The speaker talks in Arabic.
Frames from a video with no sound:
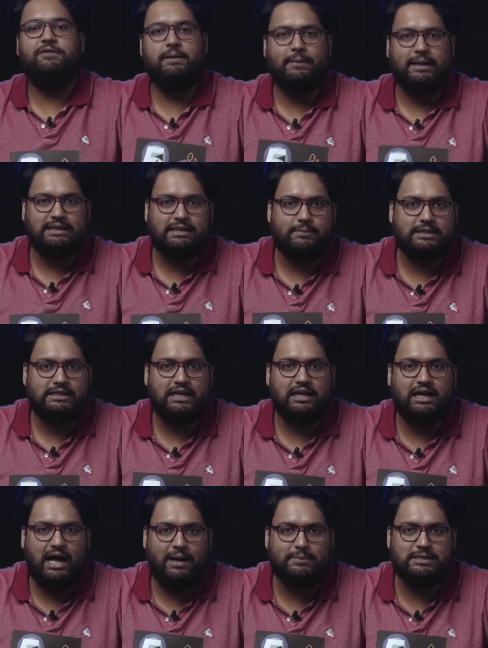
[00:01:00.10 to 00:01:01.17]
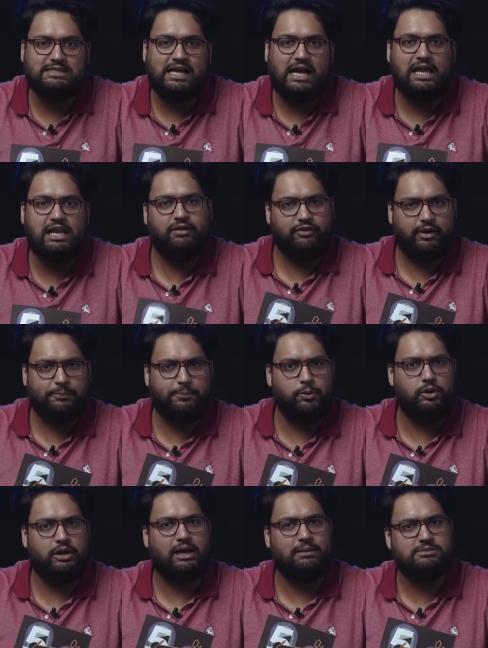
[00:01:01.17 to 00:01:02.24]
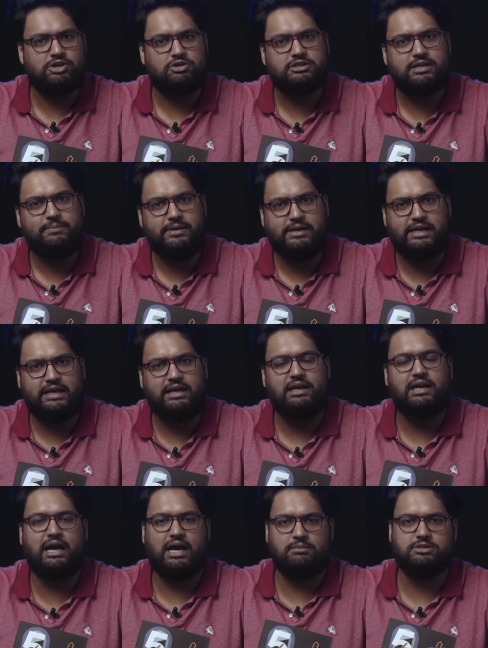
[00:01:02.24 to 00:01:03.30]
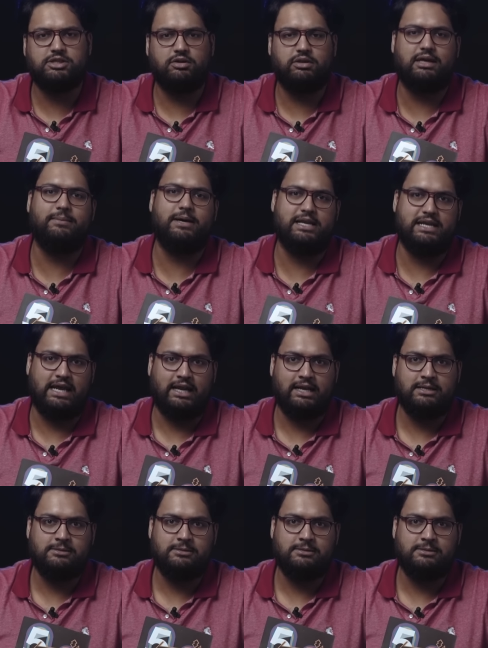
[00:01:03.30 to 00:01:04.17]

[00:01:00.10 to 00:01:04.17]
في المرتبة الخامسة ليفربول 75 ل 85